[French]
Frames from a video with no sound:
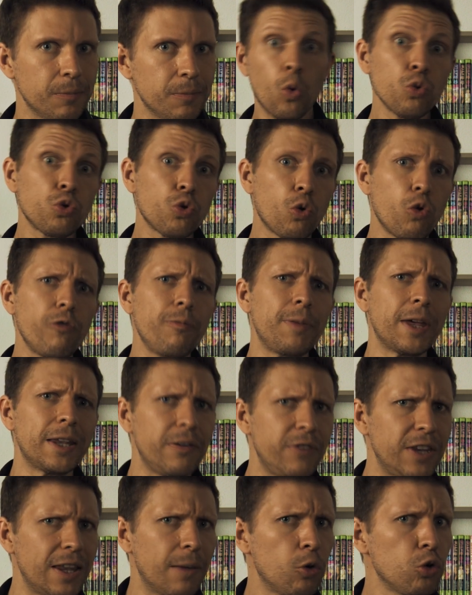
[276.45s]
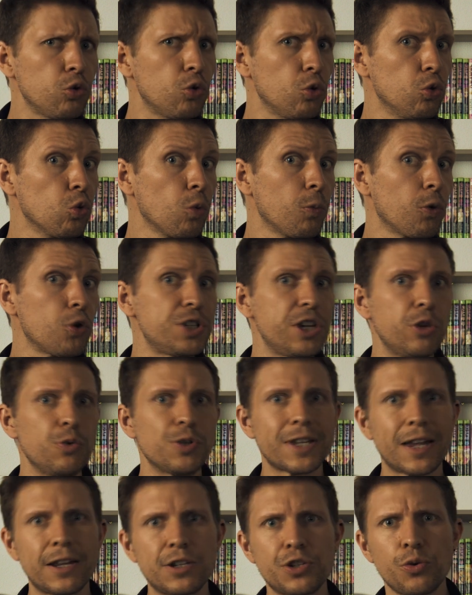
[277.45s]
On trouve bien évidemment de nombreuses
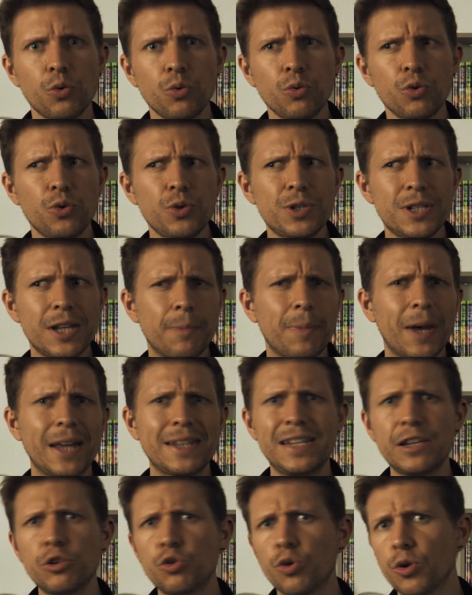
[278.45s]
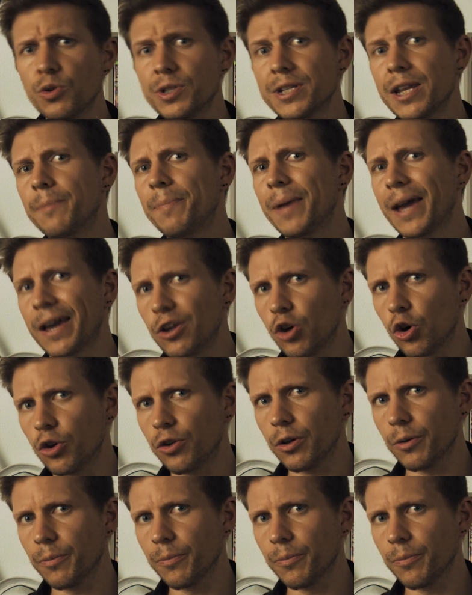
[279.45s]
illustrations de cette pratique durant cette période.